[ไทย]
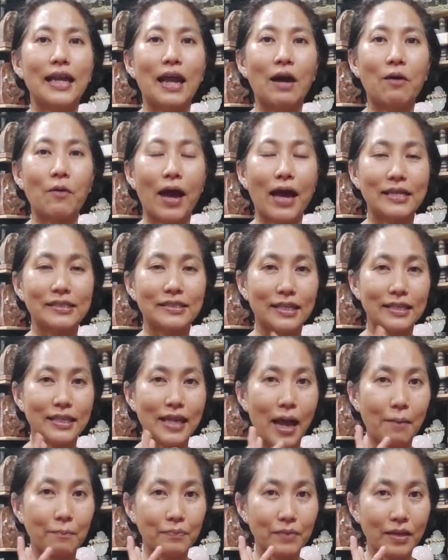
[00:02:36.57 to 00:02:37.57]
เราอาจจะ
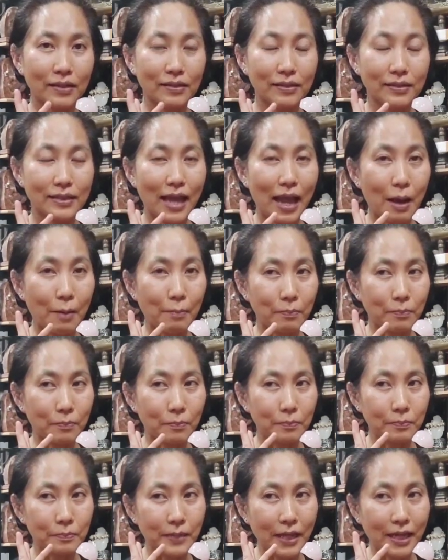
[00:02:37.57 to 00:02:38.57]
ทำตั้ง
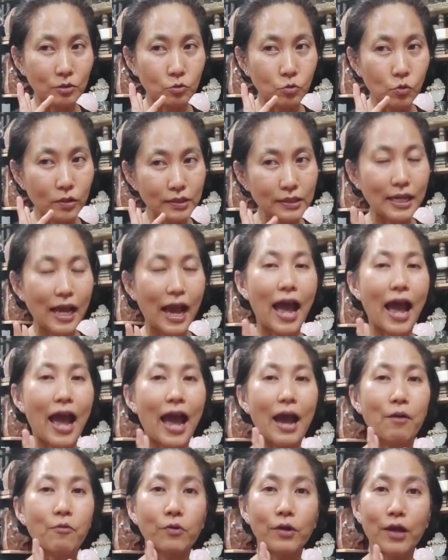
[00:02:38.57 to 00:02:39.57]
ทำในช่วงเช้า
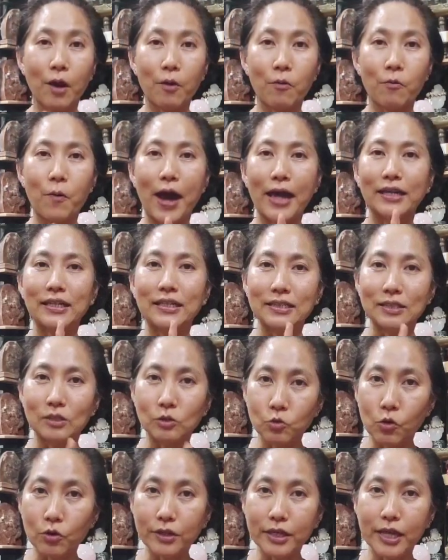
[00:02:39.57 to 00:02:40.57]
กลางวันหรือ
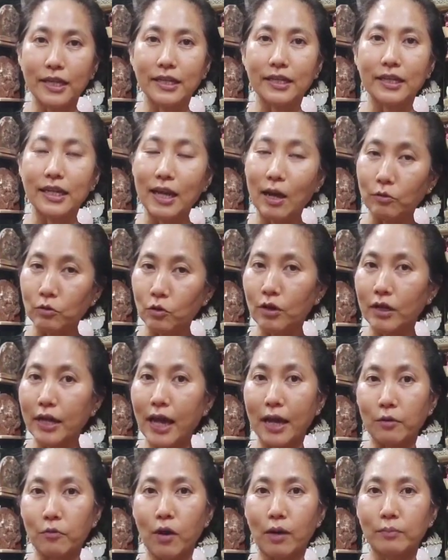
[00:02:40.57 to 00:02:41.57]
ช่วงเย็นที่เราต้อง
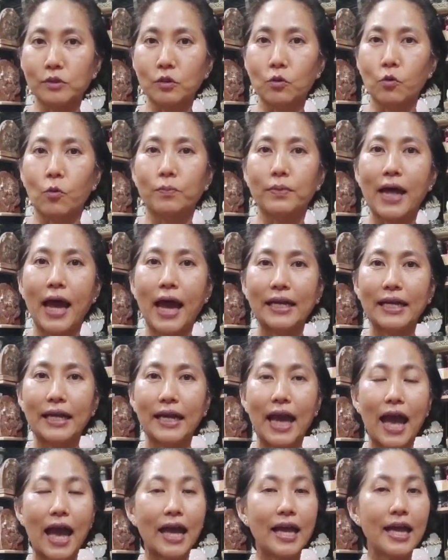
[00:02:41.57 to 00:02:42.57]
การความสงบได้
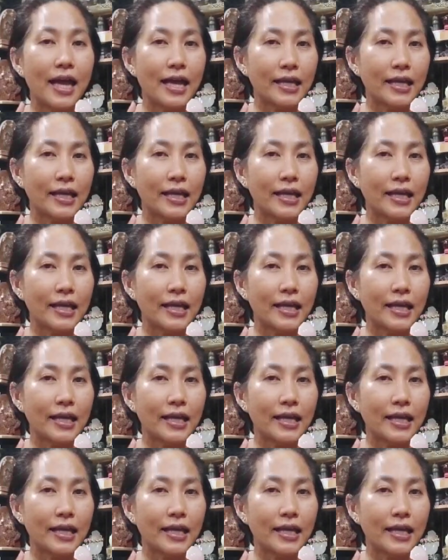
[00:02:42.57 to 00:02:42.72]
นะคะ